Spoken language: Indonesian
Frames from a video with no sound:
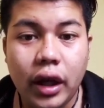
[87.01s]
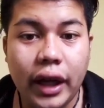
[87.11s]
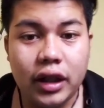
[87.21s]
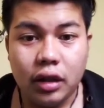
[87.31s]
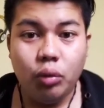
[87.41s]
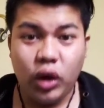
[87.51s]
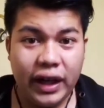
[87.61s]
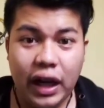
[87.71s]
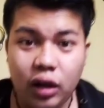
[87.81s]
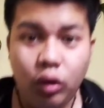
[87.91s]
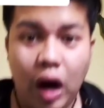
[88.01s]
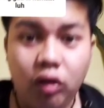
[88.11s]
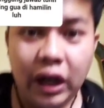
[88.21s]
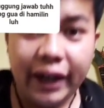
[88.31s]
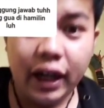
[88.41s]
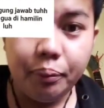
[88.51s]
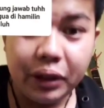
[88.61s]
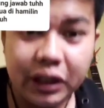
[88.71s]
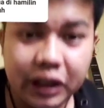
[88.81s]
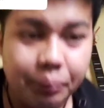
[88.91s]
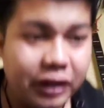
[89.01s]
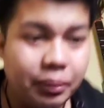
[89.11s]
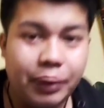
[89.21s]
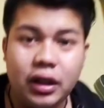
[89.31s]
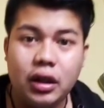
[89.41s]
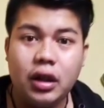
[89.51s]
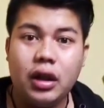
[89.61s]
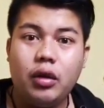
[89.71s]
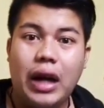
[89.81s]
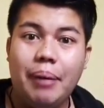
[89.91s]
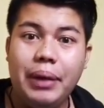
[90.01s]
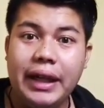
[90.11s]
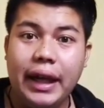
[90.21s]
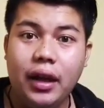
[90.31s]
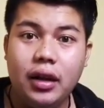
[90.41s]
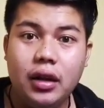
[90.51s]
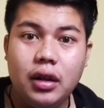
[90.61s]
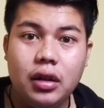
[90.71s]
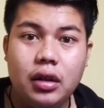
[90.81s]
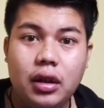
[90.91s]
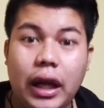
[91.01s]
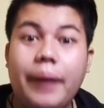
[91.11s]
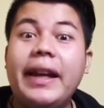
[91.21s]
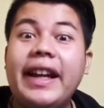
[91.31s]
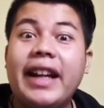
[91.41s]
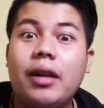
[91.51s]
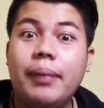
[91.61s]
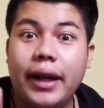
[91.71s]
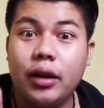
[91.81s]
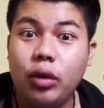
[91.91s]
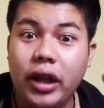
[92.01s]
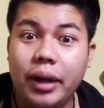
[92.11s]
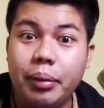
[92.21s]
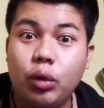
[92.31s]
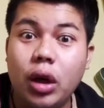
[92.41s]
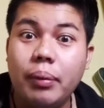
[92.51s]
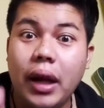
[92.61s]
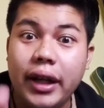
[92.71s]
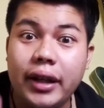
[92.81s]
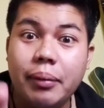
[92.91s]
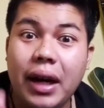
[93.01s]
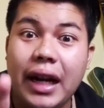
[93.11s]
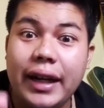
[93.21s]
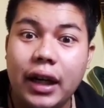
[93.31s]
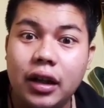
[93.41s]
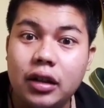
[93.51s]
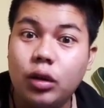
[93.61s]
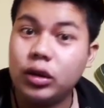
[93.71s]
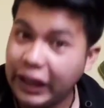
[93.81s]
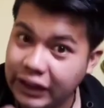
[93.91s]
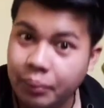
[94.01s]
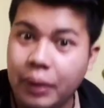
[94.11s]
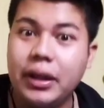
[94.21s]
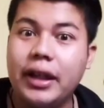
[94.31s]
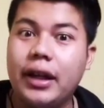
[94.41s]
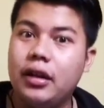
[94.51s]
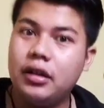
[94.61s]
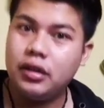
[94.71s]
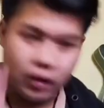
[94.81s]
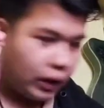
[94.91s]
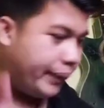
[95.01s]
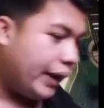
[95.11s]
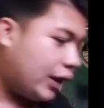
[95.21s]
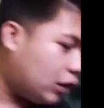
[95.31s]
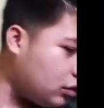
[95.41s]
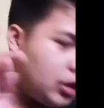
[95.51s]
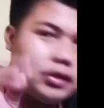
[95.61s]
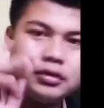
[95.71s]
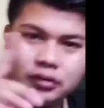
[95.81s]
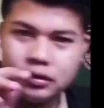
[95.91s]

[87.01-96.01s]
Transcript: Eh, bukan aku. Aku nggak ada pergi tempat-tempat kambing ya. FGK kemarin kulihat dia keluar balik rumah kandang. Kau tanya sama FGK. FGK tuh kan.